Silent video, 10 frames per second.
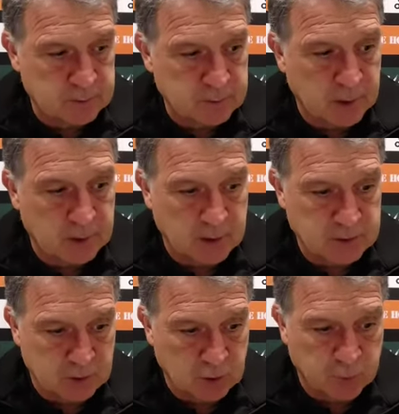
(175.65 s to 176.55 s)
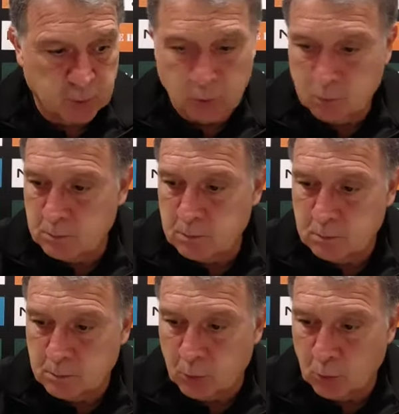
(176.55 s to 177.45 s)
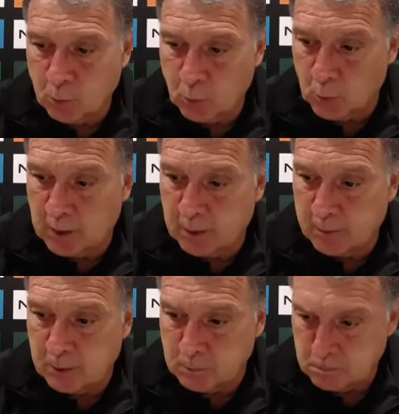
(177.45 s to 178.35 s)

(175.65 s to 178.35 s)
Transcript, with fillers: están yendo por un, muy buen camino.